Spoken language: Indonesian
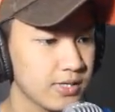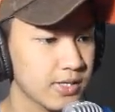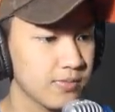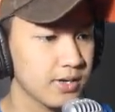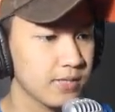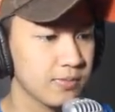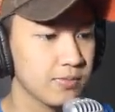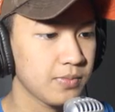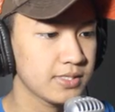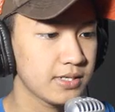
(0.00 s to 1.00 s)
bertambahnya
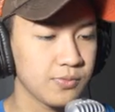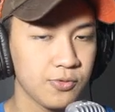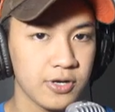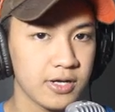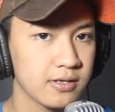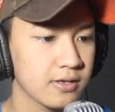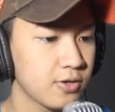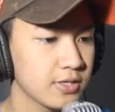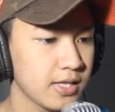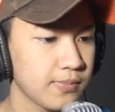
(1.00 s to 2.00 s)
14.000 dan
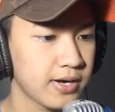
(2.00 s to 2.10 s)
goldnya